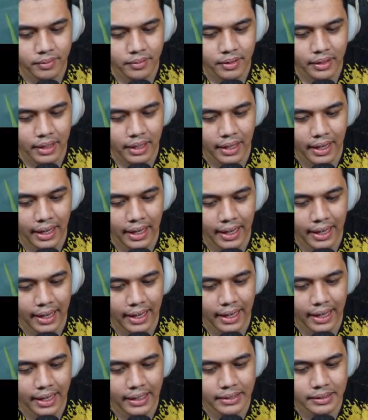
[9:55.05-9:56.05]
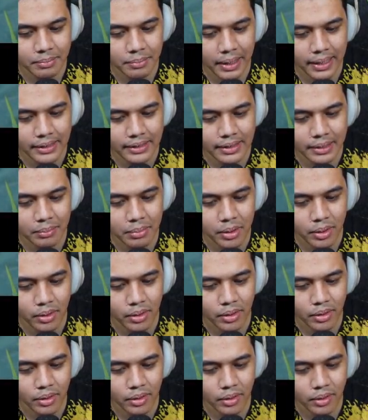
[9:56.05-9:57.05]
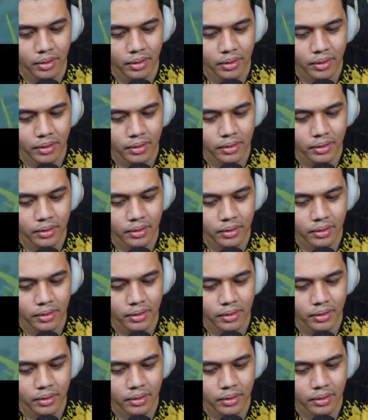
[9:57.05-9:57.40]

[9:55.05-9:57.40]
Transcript: Kelas mati, Bro.